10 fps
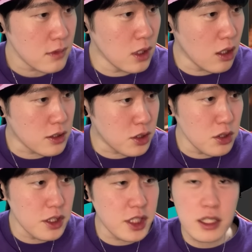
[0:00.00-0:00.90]
なんか
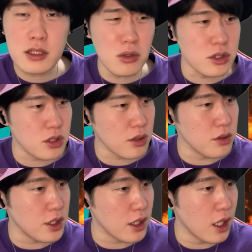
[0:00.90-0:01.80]
追跡装置とか
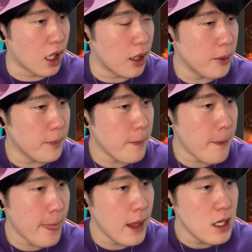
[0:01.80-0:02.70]
言ってたな。
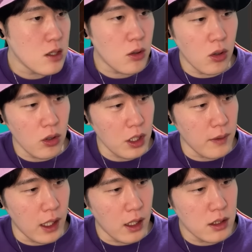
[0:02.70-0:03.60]
こ
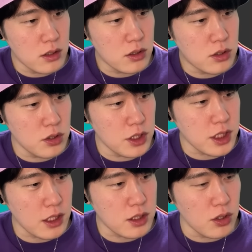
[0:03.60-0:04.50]
れは、追
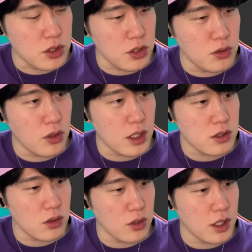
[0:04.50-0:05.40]
跡装置を動か
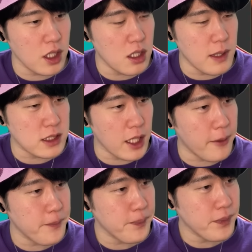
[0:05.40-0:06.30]
すことができませ
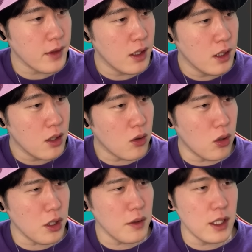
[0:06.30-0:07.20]
ん。
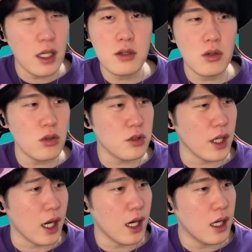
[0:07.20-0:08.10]
これは何のことや?